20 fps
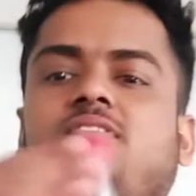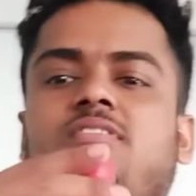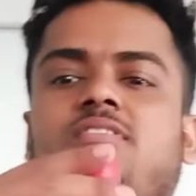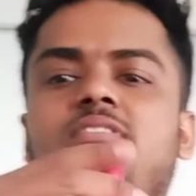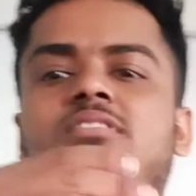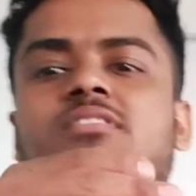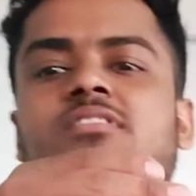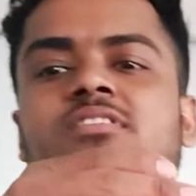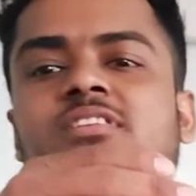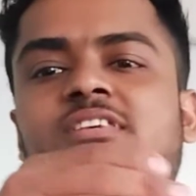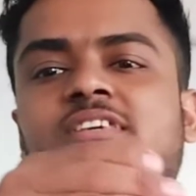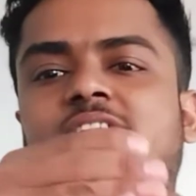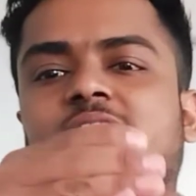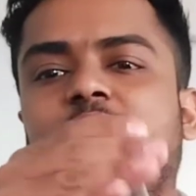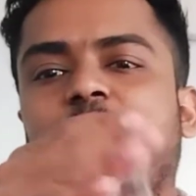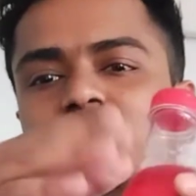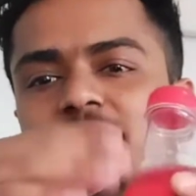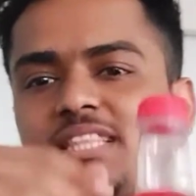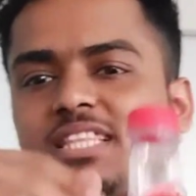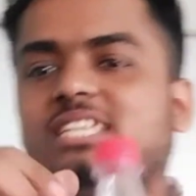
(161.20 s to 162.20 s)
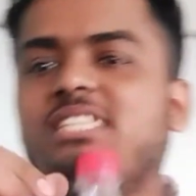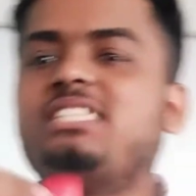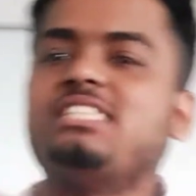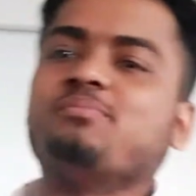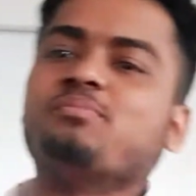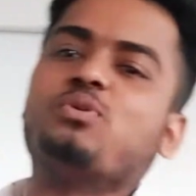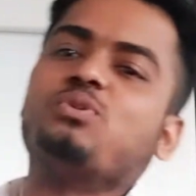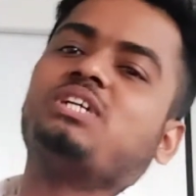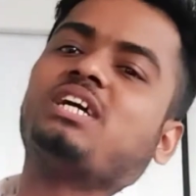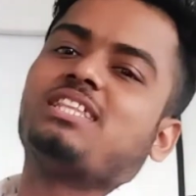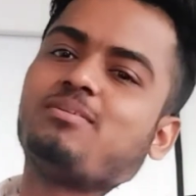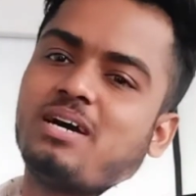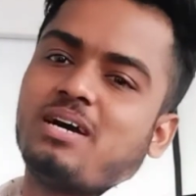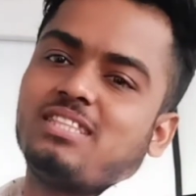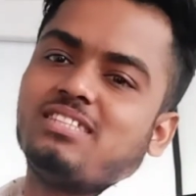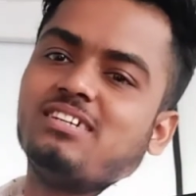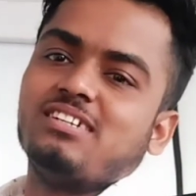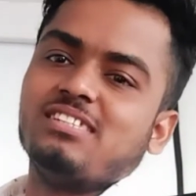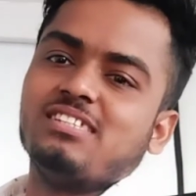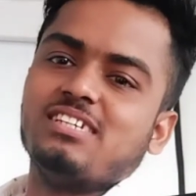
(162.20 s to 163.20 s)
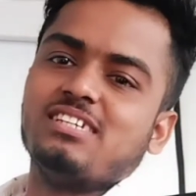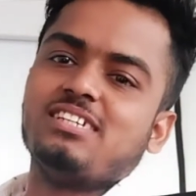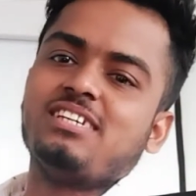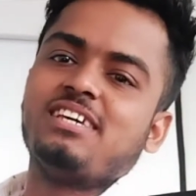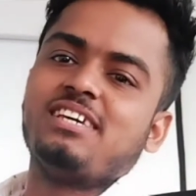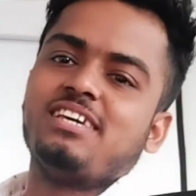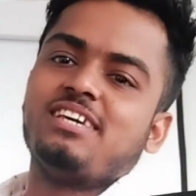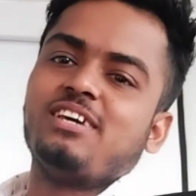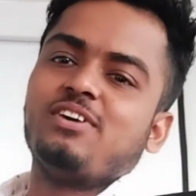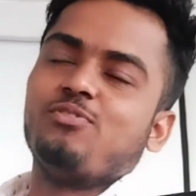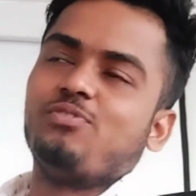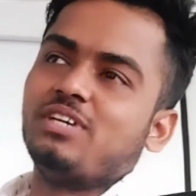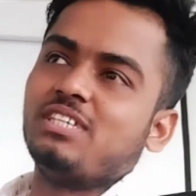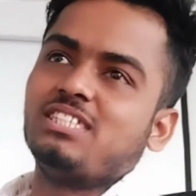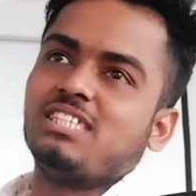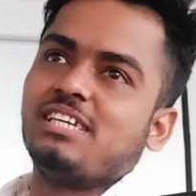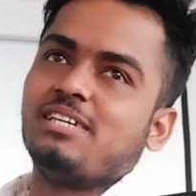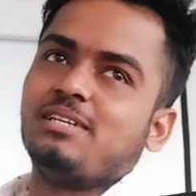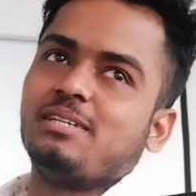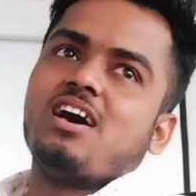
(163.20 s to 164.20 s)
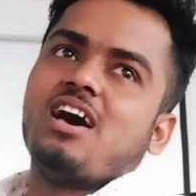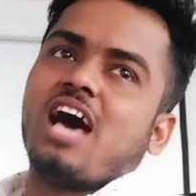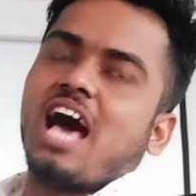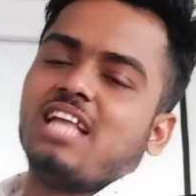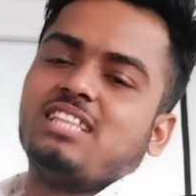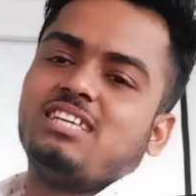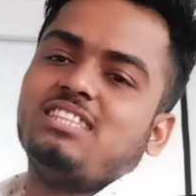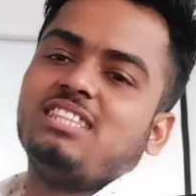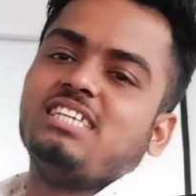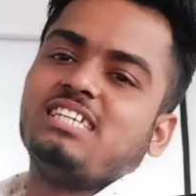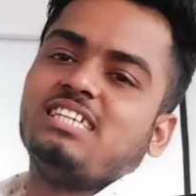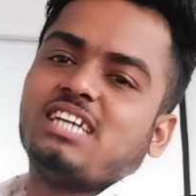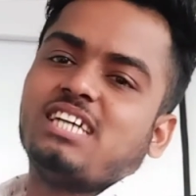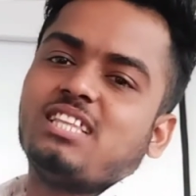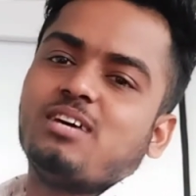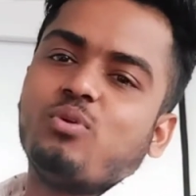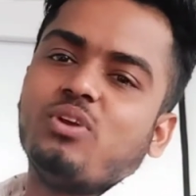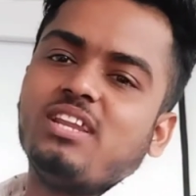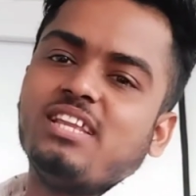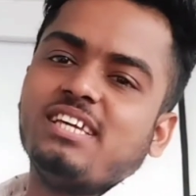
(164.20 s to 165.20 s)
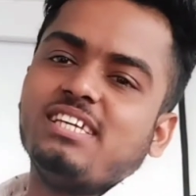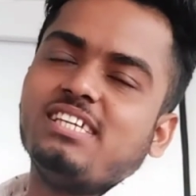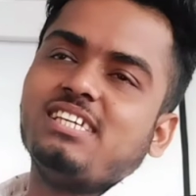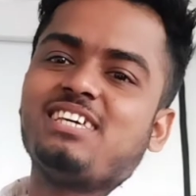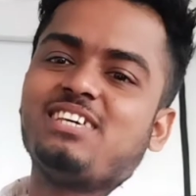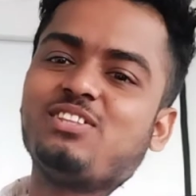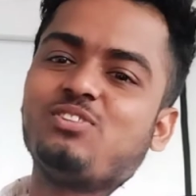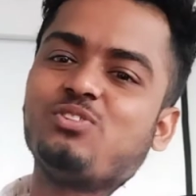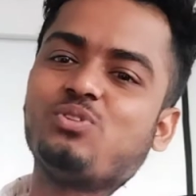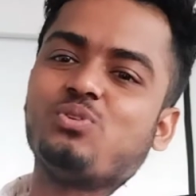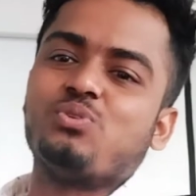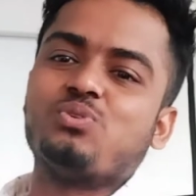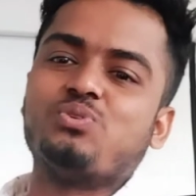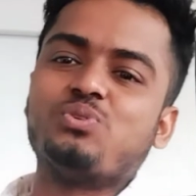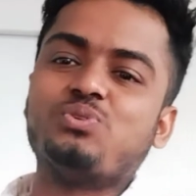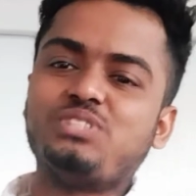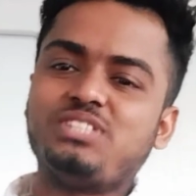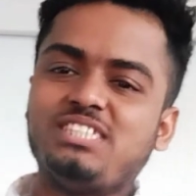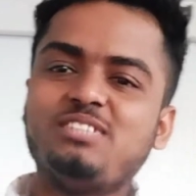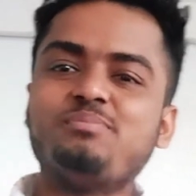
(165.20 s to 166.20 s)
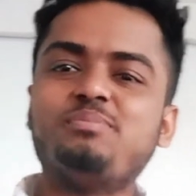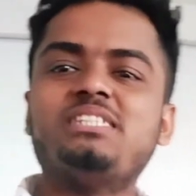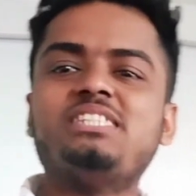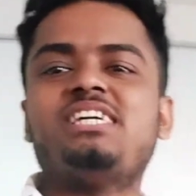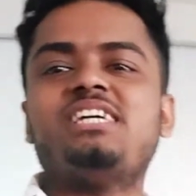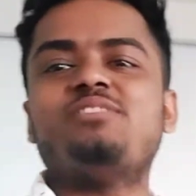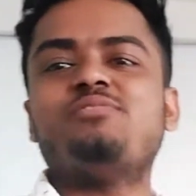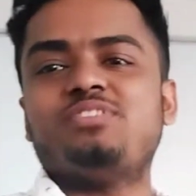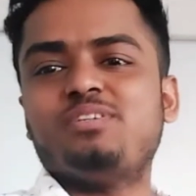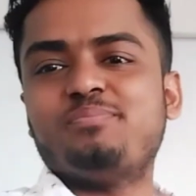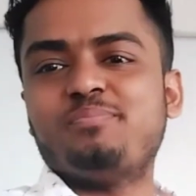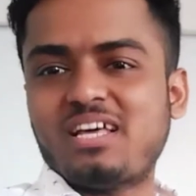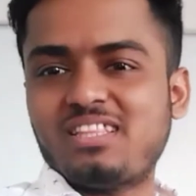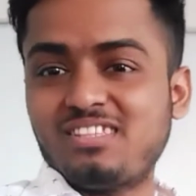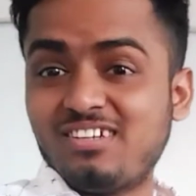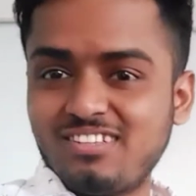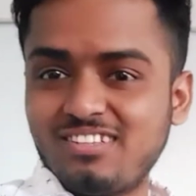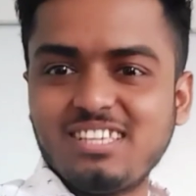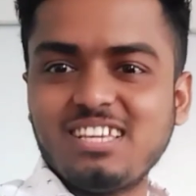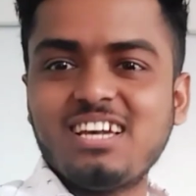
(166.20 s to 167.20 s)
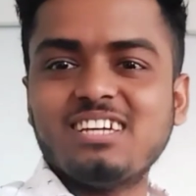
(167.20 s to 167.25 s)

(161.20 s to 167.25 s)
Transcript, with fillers: अपने परिवारों के लिए बहुत ज़्यादा बात कर दी वैसे आदत नहीं है ज़्यादा बोलने की मुझे सिर्फ ये बोलना है कि ब्रो हसल मत छोड़ना